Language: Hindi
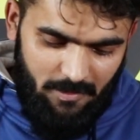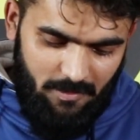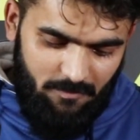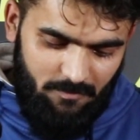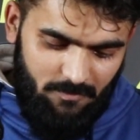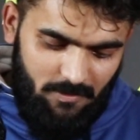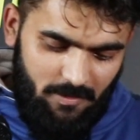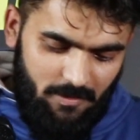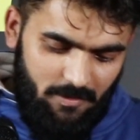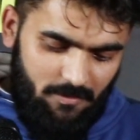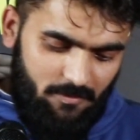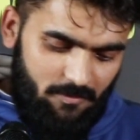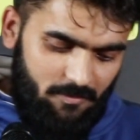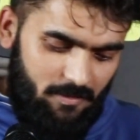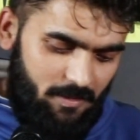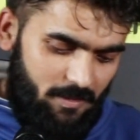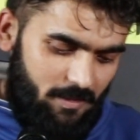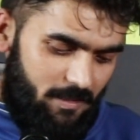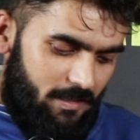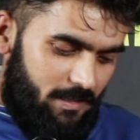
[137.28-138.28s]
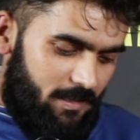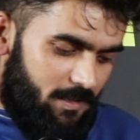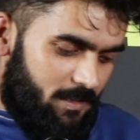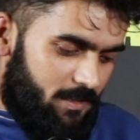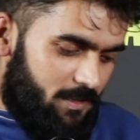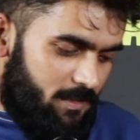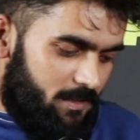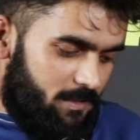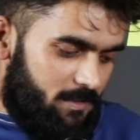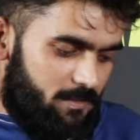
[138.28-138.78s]
अब देखो ये है
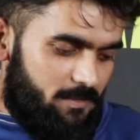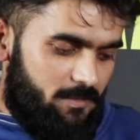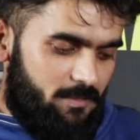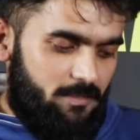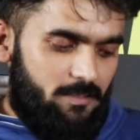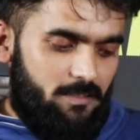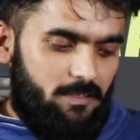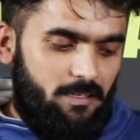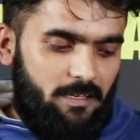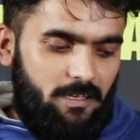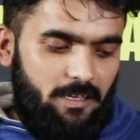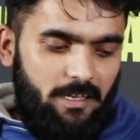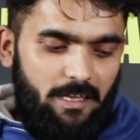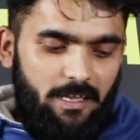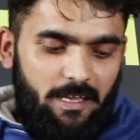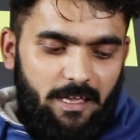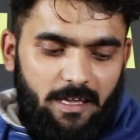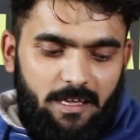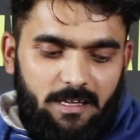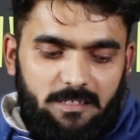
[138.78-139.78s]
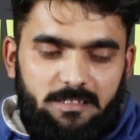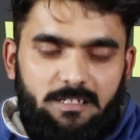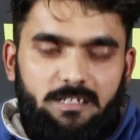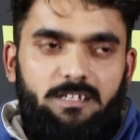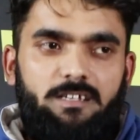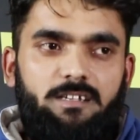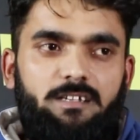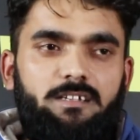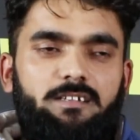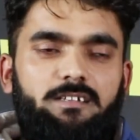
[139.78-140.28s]
कि एक
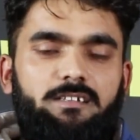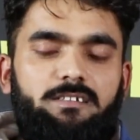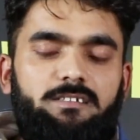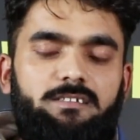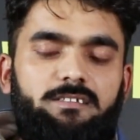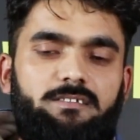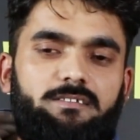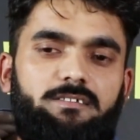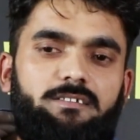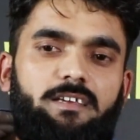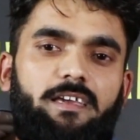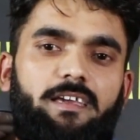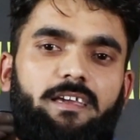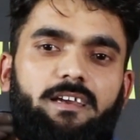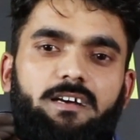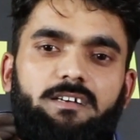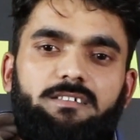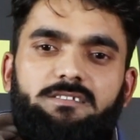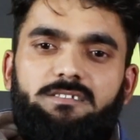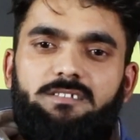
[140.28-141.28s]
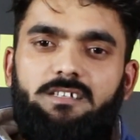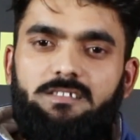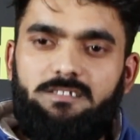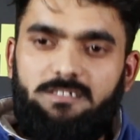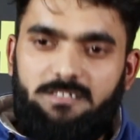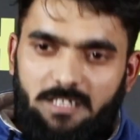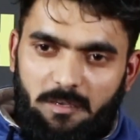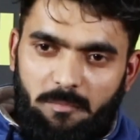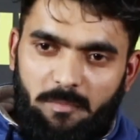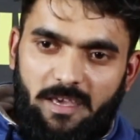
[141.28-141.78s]
दिन इश्क के खंजर
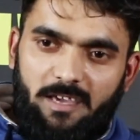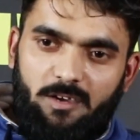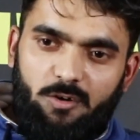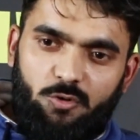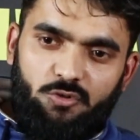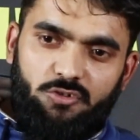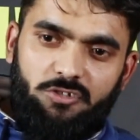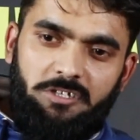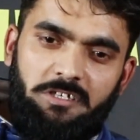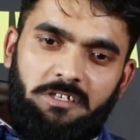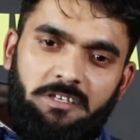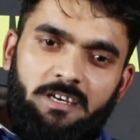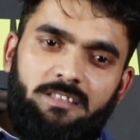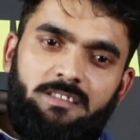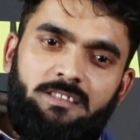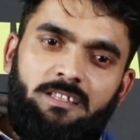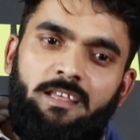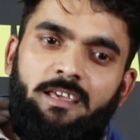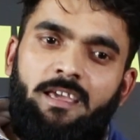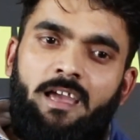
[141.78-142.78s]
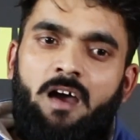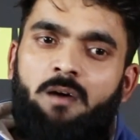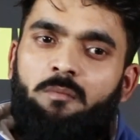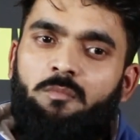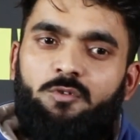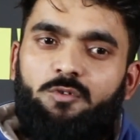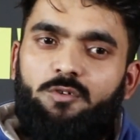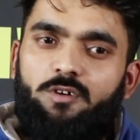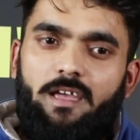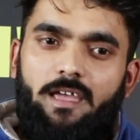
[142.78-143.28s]
से मैं खुद ही कत्लेआम
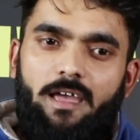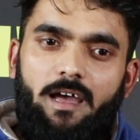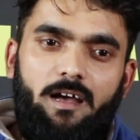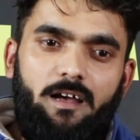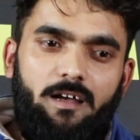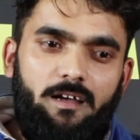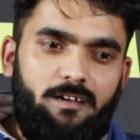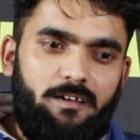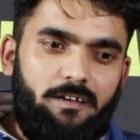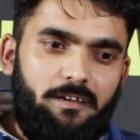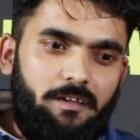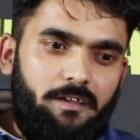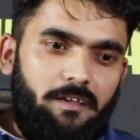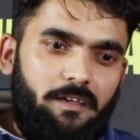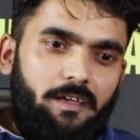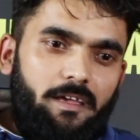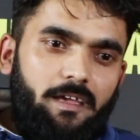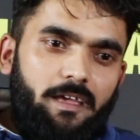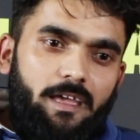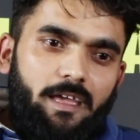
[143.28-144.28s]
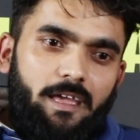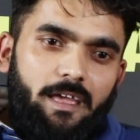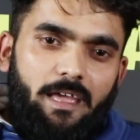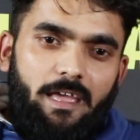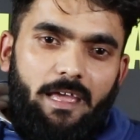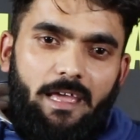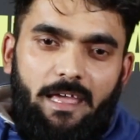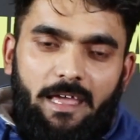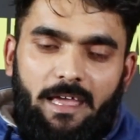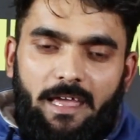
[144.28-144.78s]
हो गया
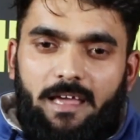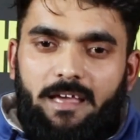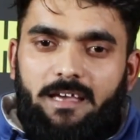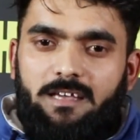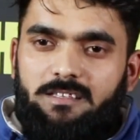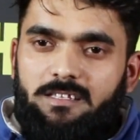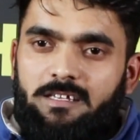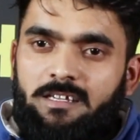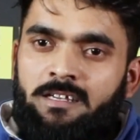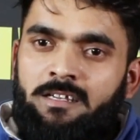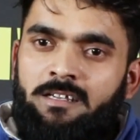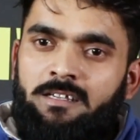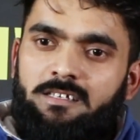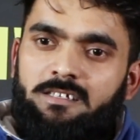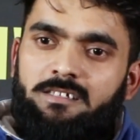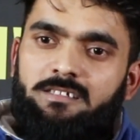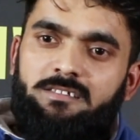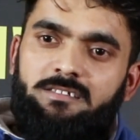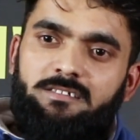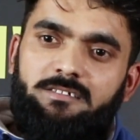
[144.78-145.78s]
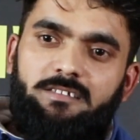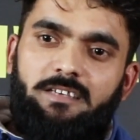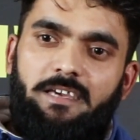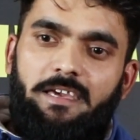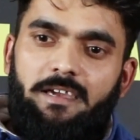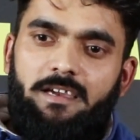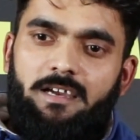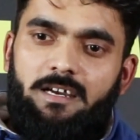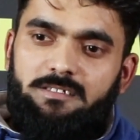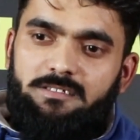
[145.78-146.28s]
एक दिन इश्क
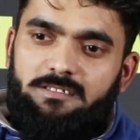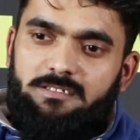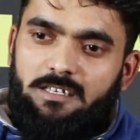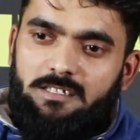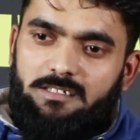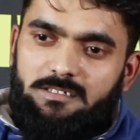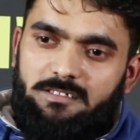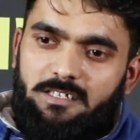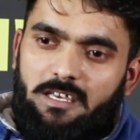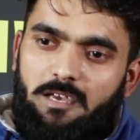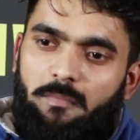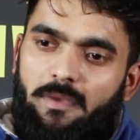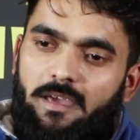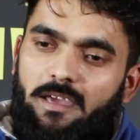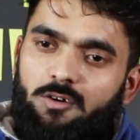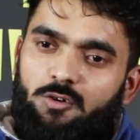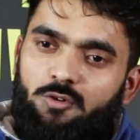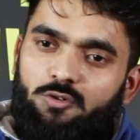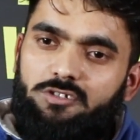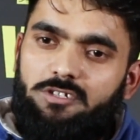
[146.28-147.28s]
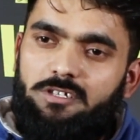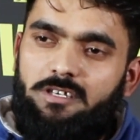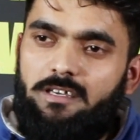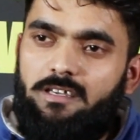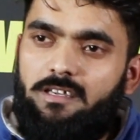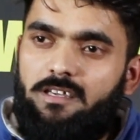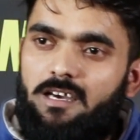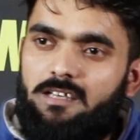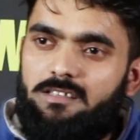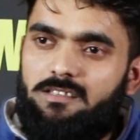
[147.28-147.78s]
के खंजर से मैं खुद
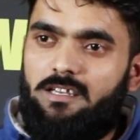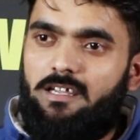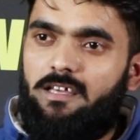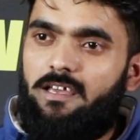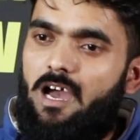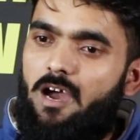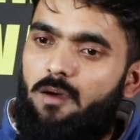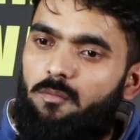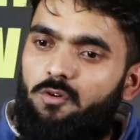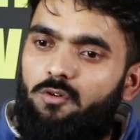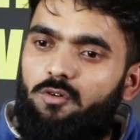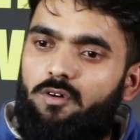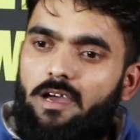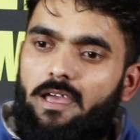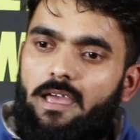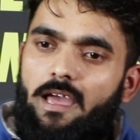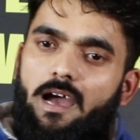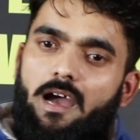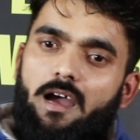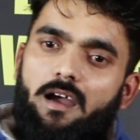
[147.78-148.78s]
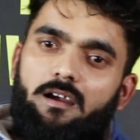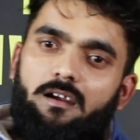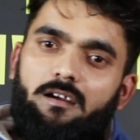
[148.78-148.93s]
ही कत्लेआम हो गया